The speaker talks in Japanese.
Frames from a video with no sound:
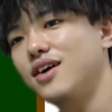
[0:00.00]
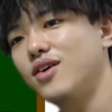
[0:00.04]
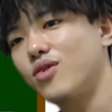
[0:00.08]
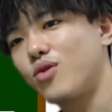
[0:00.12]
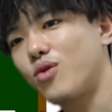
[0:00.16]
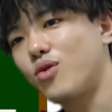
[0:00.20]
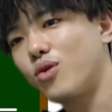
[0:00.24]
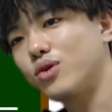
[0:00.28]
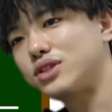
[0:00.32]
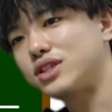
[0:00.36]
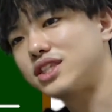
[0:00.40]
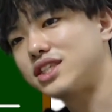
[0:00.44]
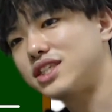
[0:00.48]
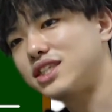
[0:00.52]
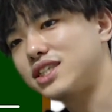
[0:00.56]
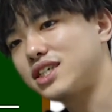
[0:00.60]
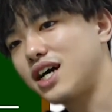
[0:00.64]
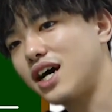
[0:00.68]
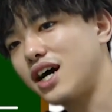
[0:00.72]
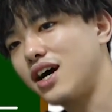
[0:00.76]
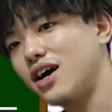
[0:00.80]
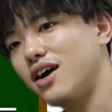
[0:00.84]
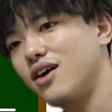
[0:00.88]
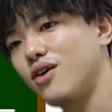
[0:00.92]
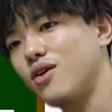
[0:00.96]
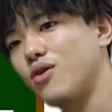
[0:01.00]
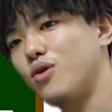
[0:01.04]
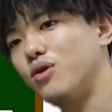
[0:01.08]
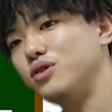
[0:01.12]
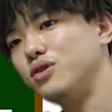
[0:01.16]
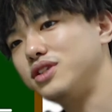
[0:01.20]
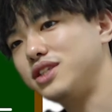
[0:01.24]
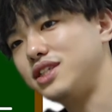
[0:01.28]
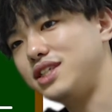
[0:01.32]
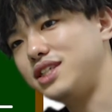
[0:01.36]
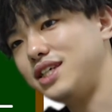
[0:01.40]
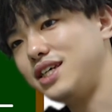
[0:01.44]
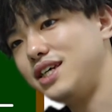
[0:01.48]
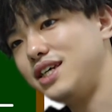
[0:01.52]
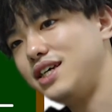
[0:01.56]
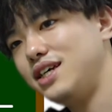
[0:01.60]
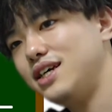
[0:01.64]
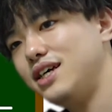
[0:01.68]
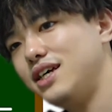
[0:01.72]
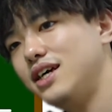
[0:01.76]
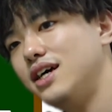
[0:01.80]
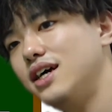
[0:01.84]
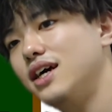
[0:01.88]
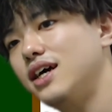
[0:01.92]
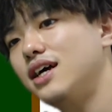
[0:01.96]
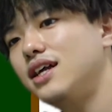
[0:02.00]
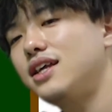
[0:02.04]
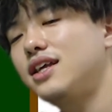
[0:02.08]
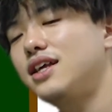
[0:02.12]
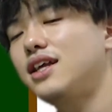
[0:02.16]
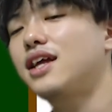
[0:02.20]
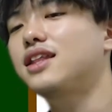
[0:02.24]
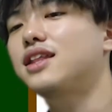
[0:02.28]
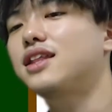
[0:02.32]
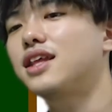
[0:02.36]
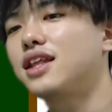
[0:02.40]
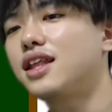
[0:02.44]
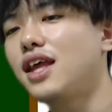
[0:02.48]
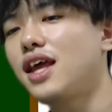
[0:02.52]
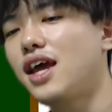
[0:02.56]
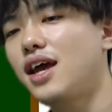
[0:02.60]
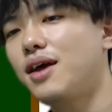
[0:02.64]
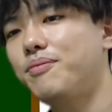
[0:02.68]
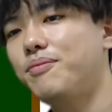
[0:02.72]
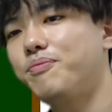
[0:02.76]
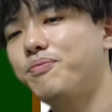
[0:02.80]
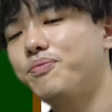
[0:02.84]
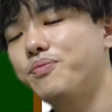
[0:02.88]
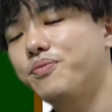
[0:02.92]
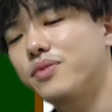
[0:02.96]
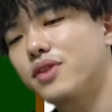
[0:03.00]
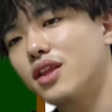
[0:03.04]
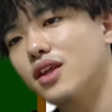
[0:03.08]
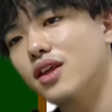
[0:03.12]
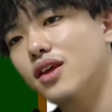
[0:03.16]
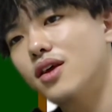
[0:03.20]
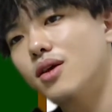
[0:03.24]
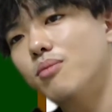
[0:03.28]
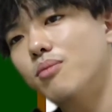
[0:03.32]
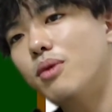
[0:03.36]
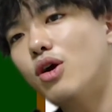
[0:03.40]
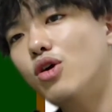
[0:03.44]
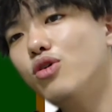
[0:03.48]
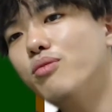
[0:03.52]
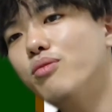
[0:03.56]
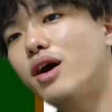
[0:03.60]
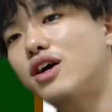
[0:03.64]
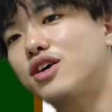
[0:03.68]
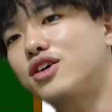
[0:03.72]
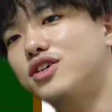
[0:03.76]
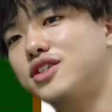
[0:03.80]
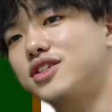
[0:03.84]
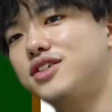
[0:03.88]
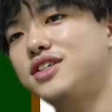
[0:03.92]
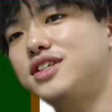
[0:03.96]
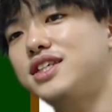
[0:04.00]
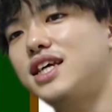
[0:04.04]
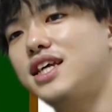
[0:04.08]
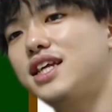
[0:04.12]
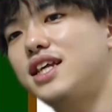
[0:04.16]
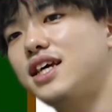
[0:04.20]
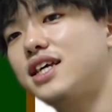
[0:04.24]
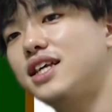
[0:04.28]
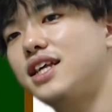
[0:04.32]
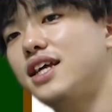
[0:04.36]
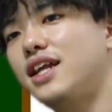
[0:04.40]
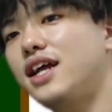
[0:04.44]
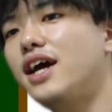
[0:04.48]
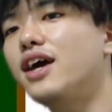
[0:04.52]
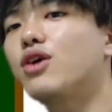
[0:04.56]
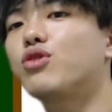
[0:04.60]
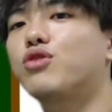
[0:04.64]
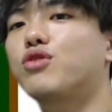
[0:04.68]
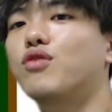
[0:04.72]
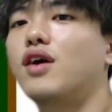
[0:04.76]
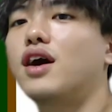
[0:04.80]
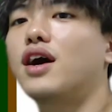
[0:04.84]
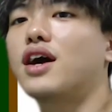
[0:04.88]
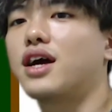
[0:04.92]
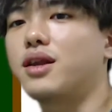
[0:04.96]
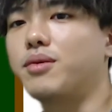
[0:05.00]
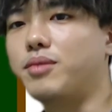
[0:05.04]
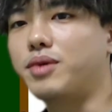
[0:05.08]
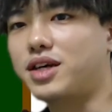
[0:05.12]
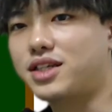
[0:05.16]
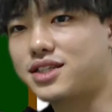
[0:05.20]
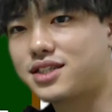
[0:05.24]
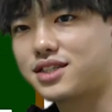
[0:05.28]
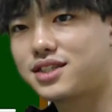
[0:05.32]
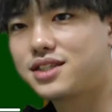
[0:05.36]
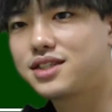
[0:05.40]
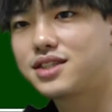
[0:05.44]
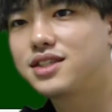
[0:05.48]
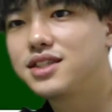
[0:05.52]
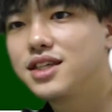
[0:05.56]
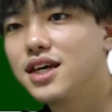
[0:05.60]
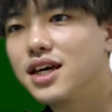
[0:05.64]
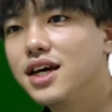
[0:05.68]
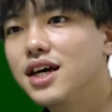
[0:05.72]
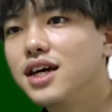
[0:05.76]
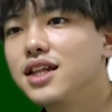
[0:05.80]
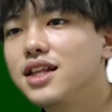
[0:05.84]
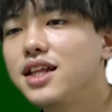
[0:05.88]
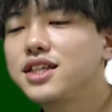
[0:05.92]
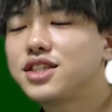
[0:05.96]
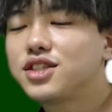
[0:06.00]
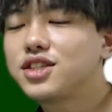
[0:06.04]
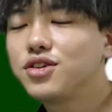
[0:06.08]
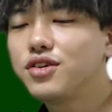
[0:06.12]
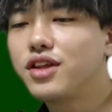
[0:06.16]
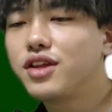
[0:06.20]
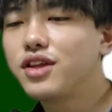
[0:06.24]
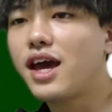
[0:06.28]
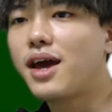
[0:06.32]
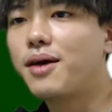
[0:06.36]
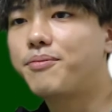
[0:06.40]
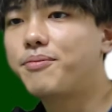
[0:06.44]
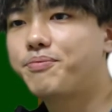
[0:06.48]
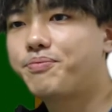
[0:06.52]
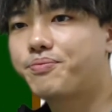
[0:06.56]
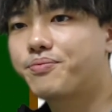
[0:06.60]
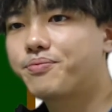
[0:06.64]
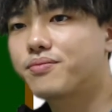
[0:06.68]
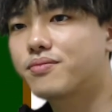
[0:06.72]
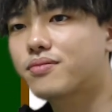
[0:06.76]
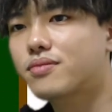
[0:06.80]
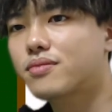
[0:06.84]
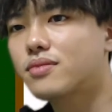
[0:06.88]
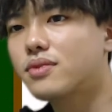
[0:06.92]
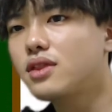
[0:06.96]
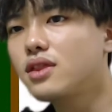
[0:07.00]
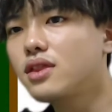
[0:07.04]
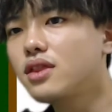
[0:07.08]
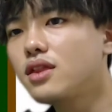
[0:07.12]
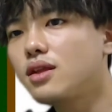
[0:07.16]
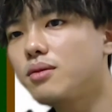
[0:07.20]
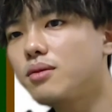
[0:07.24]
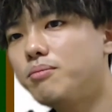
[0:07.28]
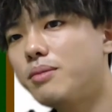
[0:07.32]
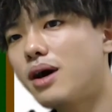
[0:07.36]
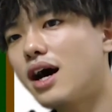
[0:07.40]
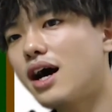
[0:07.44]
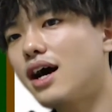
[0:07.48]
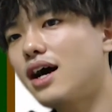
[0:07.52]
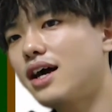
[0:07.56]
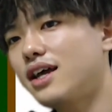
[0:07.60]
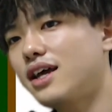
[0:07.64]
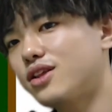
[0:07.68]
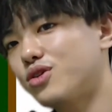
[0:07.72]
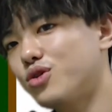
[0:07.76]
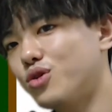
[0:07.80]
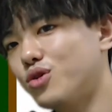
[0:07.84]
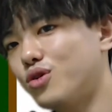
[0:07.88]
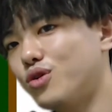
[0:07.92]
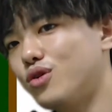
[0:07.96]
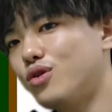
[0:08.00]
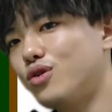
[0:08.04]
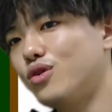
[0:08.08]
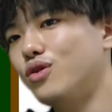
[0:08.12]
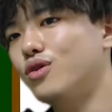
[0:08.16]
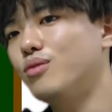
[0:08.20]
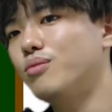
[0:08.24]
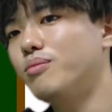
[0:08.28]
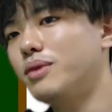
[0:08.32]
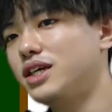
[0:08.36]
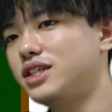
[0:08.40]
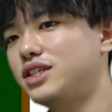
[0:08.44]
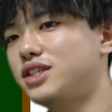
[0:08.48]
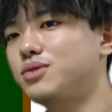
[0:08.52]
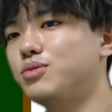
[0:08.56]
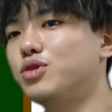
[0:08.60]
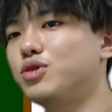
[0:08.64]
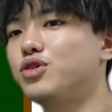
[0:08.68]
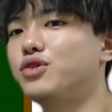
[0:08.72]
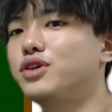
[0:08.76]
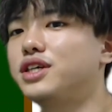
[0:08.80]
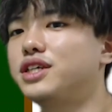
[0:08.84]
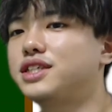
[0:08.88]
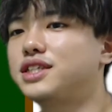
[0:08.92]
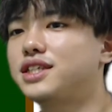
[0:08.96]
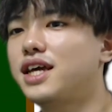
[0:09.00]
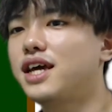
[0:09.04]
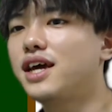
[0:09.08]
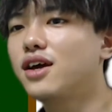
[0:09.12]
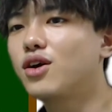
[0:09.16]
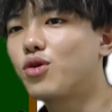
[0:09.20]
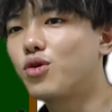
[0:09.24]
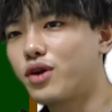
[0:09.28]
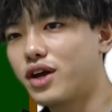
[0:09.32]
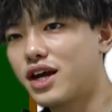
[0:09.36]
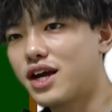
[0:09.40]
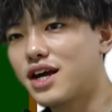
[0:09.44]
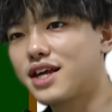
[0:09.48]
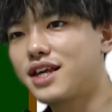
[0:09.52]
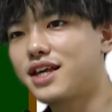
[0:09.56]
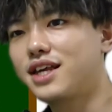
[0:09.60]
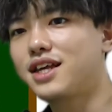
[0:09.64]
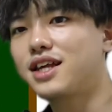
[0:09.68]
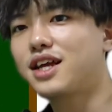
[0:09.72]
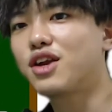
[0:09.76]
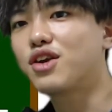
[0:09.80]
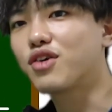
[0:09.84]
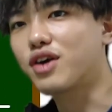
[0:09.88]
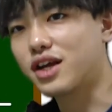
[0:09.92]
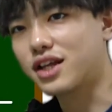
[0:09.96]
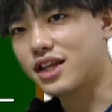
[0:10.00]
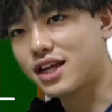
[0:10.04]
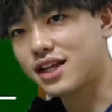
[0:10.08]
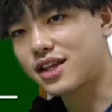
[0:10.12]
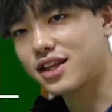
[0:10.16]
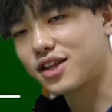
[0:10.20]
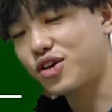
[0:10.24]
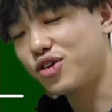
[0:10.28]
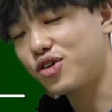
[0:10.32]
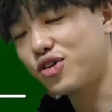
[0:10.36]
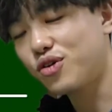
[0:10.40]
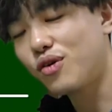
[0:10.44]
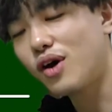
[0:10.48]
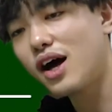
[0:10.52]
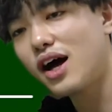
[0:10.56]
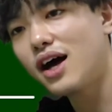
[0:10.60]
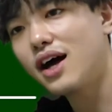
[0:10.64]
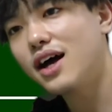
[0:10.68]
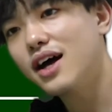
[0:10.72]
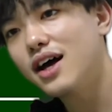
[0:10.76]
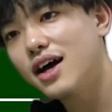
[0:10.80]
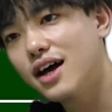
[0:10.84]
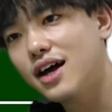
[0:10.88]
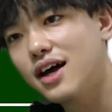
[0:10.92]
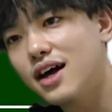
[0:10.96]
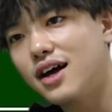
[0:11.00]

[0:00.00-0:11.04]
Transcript: こっちか、こっちになってて、まあ、うまく推定できてないことがわかります。ですので、まあ、えっと、まあ、いつも通りですね。これが気になる方っていうのは、